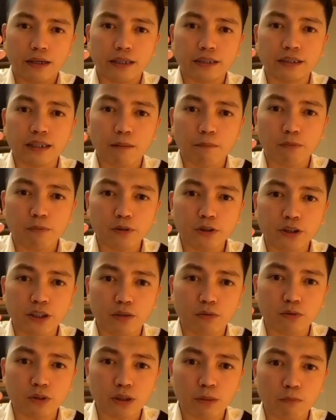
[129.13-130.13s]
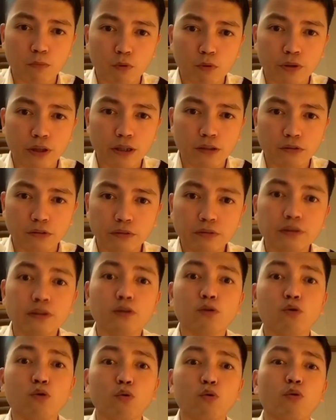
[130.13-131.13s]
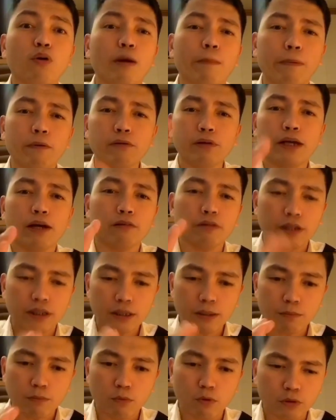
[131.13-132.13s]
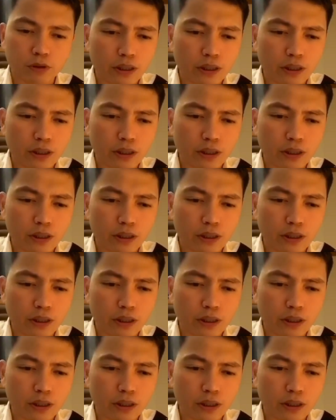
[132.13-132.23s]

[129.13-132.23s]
examples niya dun sa book na yon kukuha pa uli ako ng isang book.